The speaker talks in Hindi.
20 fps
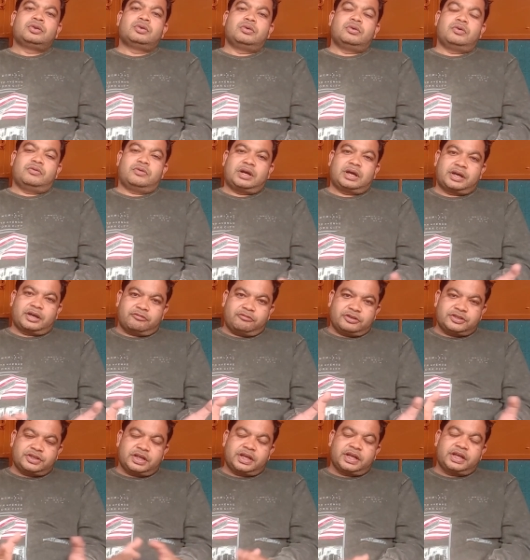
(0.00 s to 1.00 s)
तो अगर
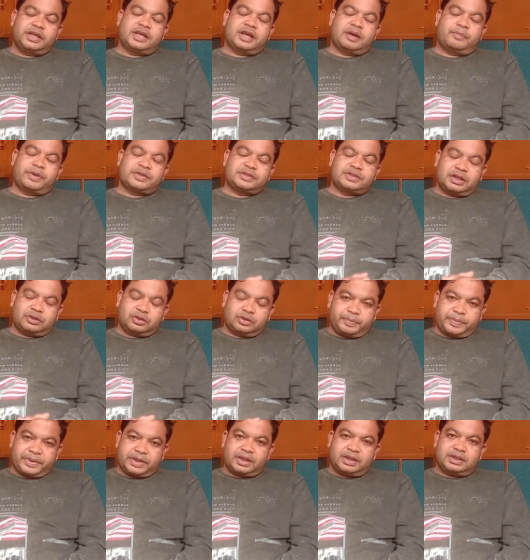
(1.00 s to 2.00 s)
वज़न नहीं है आपके साथ
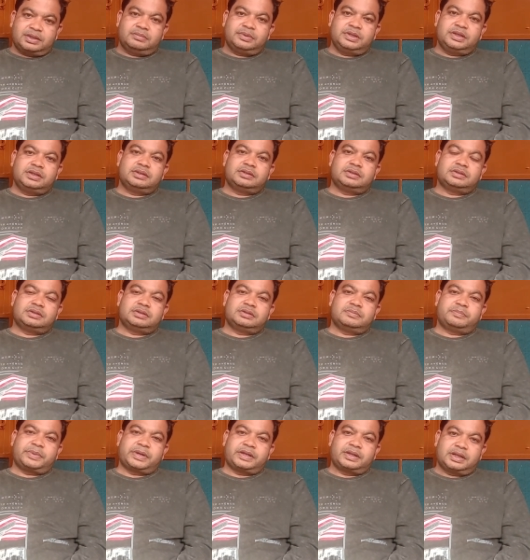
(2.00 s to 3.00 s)
तो पैदल
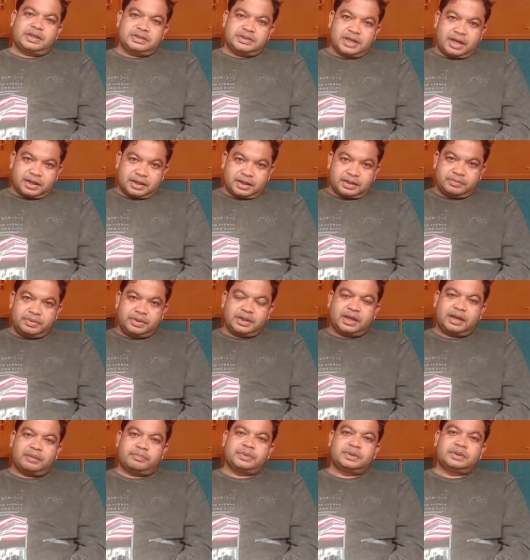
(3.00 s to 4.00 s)
भी पैदल जाकर
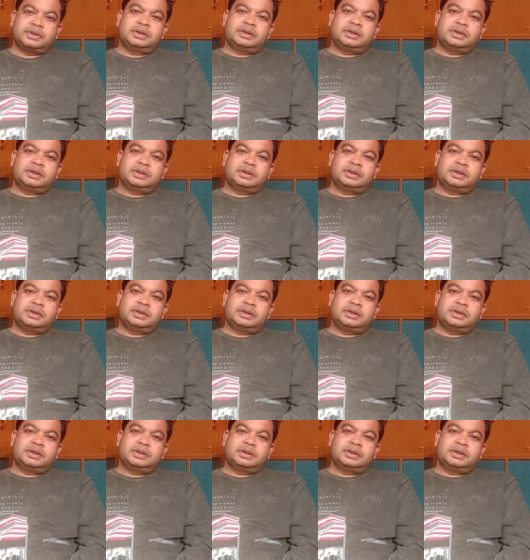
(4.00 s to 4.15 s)
भी आप